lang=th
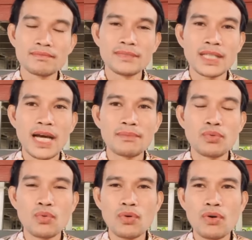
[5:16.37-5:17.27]
มีการป
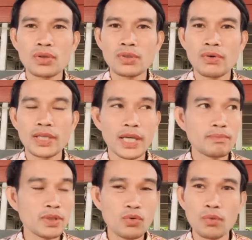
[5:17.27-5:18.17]
ลูกข้อต่อแขน
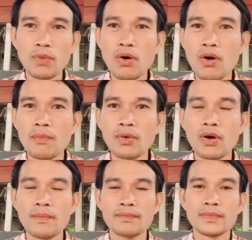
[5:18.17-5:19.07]
มีคนมาห้อมล้อ
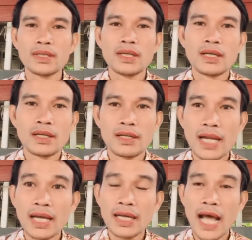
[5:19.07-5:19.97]
ม
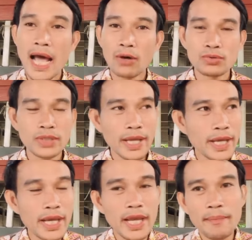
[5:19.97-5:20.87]
นักข่าวเต็
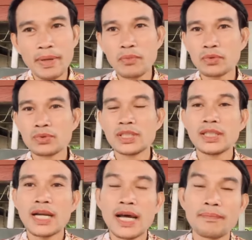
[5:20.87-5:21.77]
มไปหมดอยู่ที่
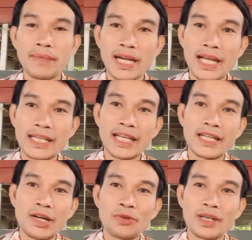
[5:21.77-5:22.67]
ร้านแปดไร่ใกล้
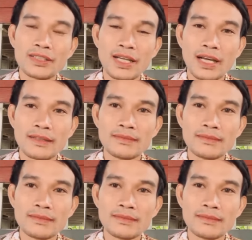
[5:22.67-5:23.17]
เขาเลียงซาน